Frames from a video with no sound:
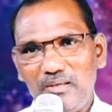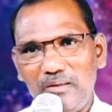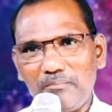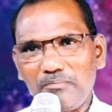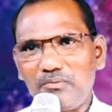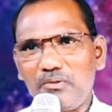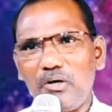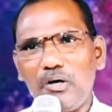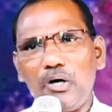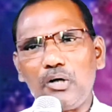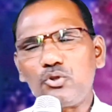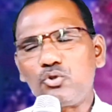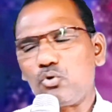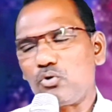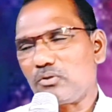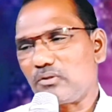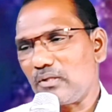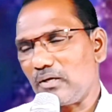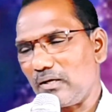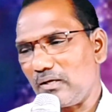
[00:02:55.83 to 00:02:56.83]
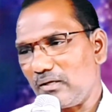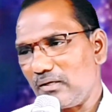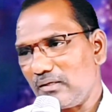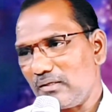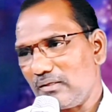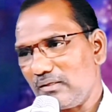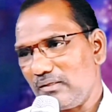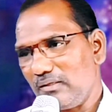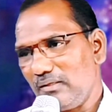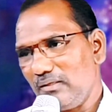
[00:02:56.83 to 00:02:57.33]
ఎంత ఆతృత
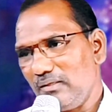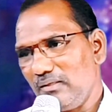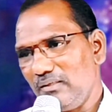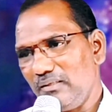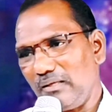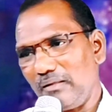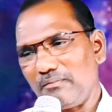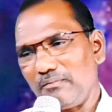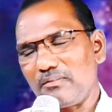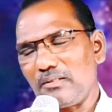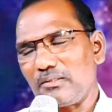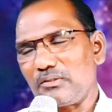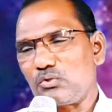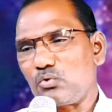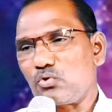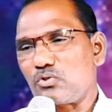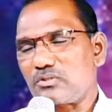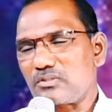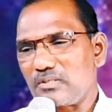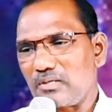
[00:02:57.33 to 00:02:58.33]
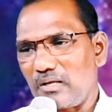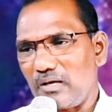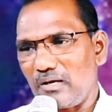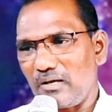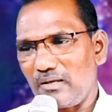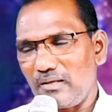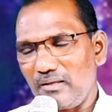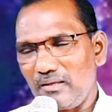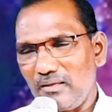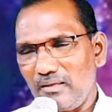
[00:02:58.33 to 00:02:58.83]
ఎంత తృష్ణ
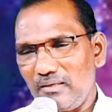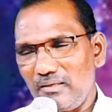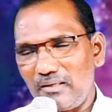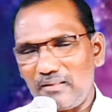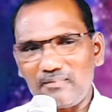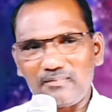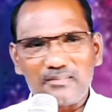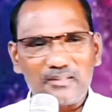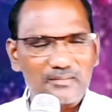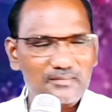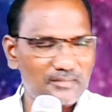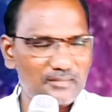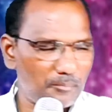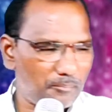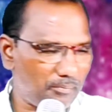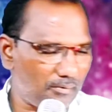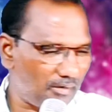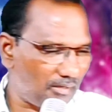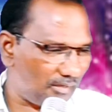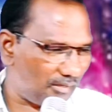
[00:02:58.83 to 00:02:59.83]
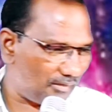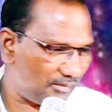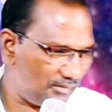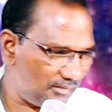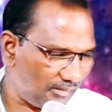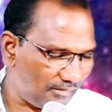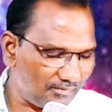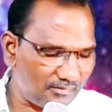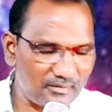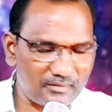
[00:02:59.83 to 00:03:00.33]
ఎంత తపన
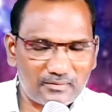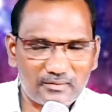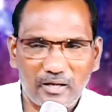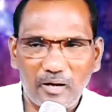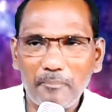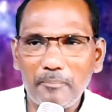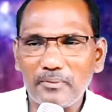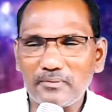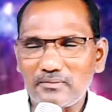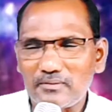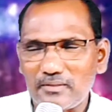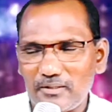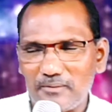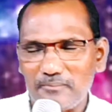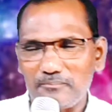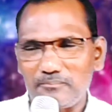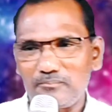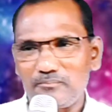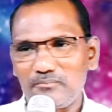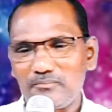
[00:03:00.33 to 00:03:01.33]
ఎంత తాపత్రయం